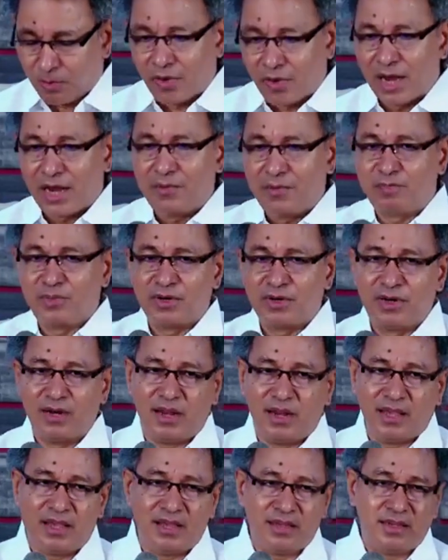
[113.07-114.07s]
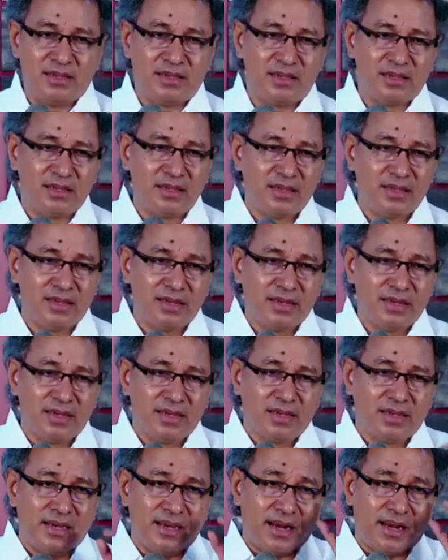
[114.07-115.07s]
வாய்ப்புகளை
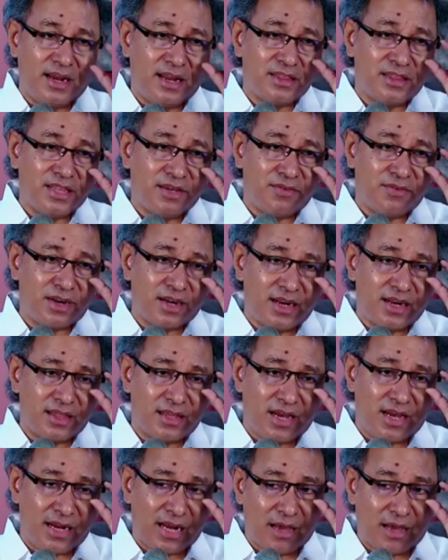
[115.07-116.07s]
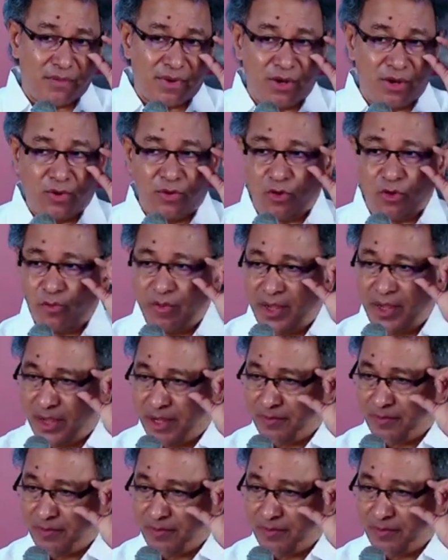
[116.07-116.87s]
இழந்தவர்கள் தான் நாம் எல்லோருமே